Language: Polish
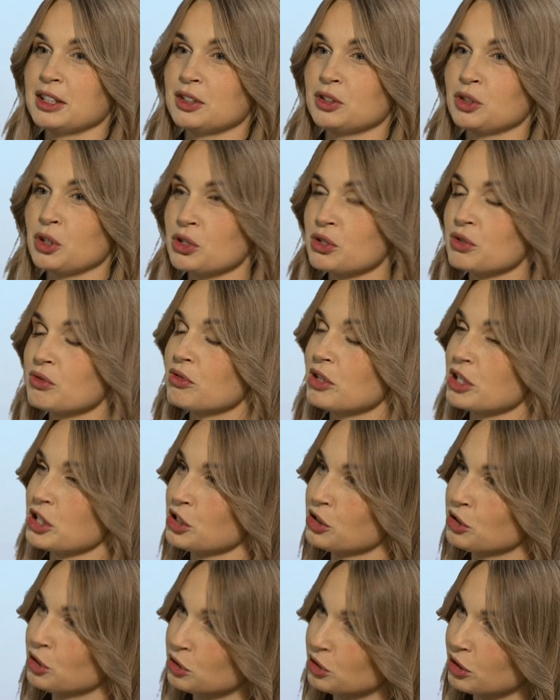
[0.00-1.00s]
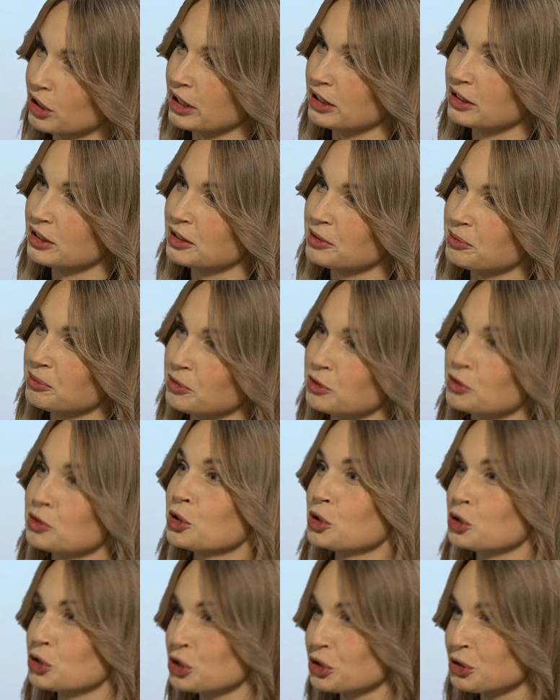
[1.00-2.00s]
to są właśnie doktoraty
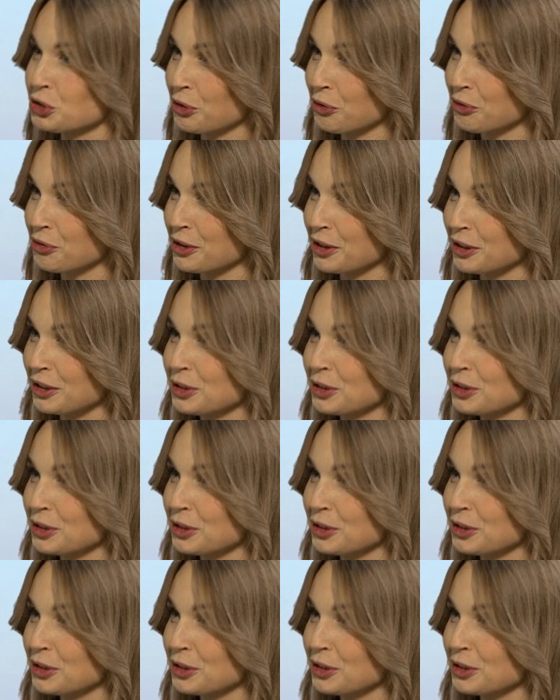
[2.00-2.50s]
wdrożeniowe.